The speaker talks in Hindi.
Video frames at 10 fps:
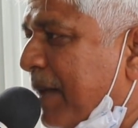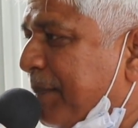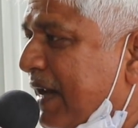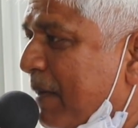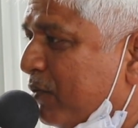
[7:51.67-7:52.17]

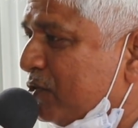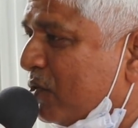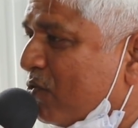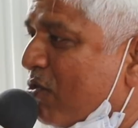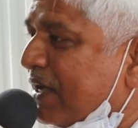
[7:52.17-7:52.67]
अपने
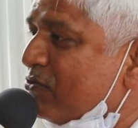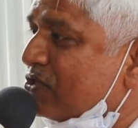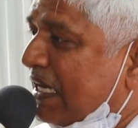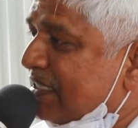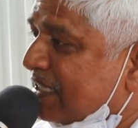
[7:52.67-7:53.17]
बुजुर्गों की
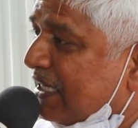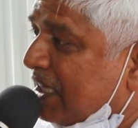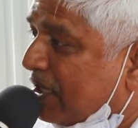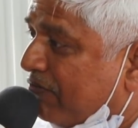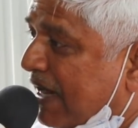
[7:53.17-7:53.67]
उस
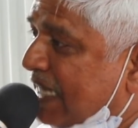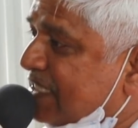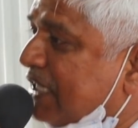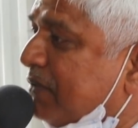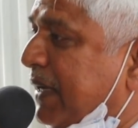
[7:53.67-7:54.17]
सांस्कृतिक
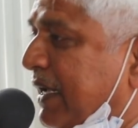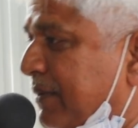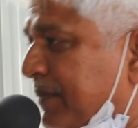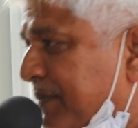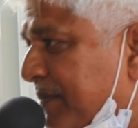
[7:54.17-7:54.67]
विरासत
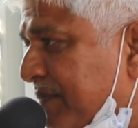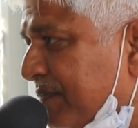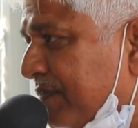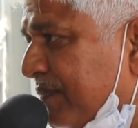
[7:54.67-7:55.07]
में